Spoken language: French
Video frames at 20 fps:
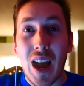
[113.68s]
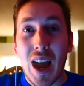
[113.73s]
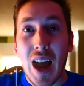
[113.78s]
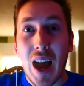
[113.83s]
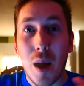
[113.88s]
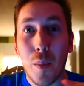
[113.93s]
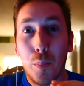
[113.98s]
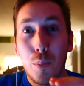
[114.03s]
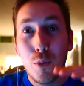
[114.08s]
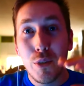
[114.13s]

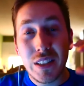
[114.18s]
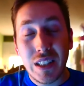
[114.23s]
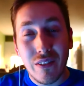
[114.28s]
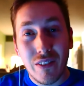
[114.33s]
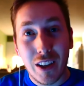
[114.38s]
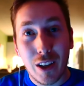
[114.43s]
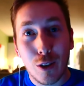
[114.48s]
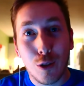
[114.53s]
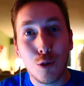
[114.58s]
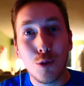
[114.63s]
En plus,
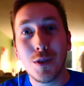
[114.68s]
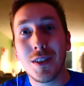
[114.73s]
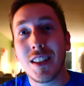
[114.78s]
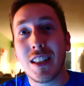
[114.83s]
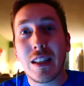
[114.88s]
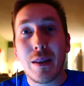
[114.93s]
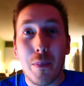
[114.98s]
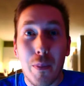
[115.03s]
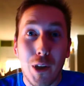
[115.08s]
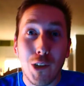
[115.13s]
avec tout ce
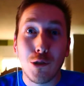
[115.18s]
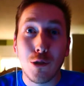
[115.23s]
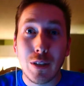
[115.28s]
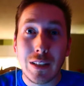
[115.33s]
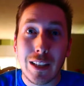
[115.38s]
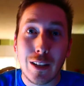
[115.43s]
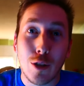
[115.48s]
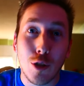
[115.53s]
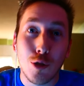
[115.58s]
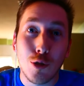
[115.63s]
qui se passe aux
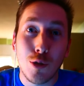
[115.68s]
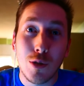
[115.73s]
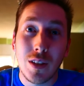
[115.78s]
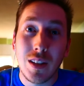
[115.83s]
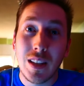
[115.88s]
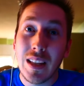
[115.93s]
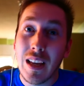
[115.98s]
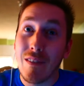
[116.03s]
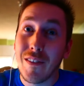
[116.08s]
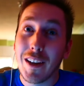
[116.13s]

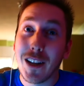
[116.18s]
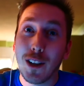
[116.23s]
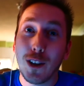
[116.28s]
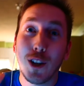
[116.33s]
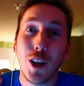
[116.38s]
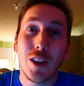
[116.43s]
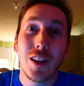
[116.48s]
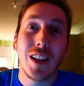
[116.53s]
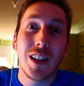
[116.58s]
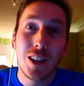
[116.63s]
États-Unis avec
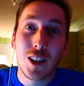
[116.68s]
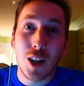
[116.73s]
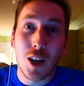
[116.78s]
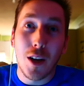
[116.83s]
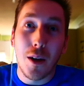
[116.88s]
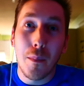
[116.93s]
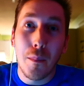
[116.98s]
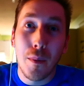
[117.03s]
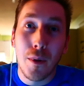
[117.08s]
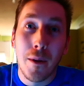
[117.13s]
Donald
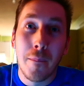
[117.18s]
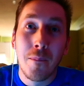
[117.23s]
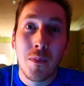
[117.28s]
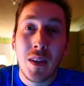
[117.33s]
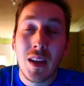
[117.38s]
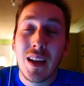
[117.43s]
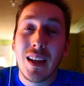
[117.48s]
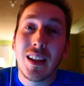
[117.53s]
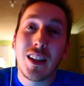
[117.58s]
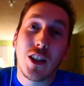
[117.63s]
Trump,
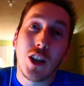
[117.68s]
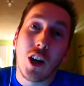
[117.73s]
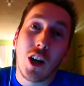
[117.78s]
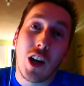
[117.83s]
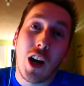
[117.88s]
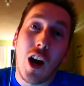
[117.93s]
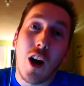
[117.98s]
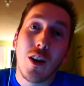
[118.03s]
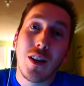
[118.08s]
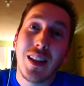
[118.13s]
qui a
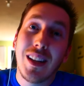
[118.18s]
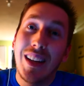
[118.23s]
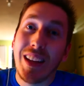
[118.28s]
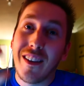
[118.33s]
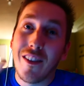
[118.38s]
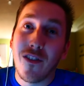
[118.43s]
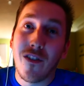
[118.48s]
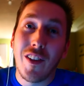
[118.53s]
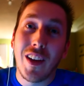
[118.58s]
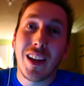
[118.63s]
callé les
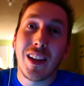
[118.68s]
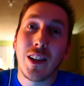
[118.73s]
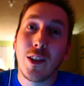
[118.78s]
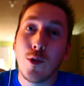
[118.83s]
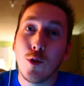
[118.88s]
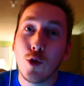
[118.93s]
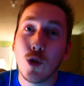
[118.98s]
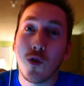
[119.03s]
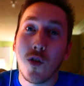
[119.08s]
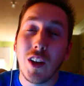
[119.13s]
fake
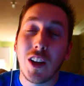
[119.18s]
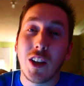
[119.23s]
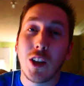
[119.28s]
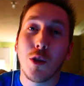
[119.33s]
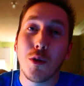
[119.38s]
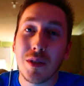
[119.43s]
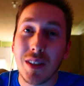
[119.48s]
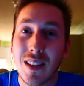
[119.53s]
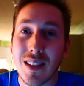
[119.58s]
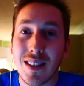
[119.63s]
news, fake
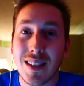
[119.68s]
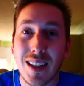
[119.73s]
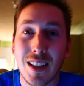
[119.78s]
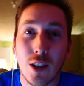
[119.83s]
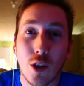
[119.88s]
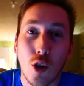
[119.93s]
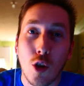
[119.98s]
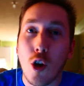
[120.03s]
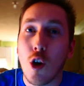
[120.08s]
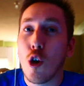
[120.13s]
news en disant
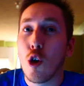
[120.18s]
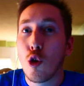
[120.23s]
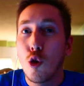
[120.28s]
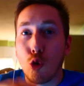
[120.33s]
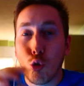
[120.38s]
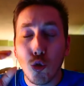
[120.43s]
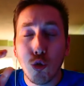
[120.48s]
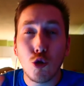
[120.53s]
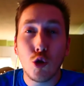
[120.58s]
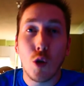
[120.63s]
que
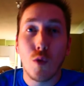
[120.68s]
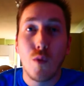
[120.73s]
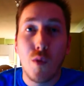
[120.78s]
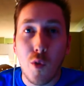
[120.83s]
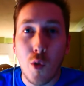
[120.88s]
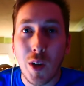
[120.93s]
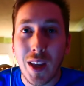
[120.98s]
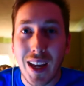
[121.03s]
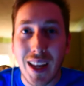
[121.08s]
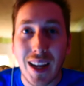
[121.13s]
tout ce que vous
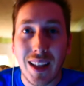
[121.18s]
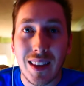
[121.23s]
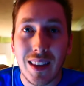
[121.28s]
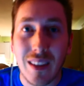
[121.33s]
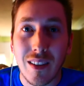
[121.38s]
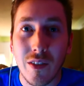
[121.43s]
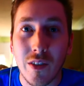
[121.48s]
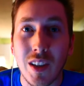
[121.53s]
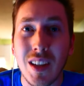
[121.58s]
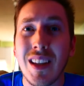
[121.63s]
voyez à la
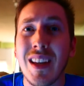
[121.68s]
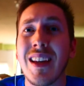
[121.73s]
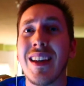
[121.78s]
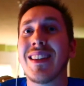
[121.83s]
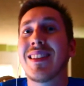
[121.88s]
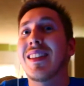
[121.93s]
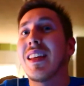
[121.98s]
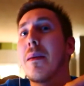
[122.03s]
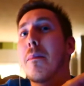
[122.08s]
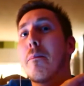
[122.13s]
TV,
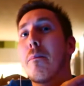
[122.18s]
c'est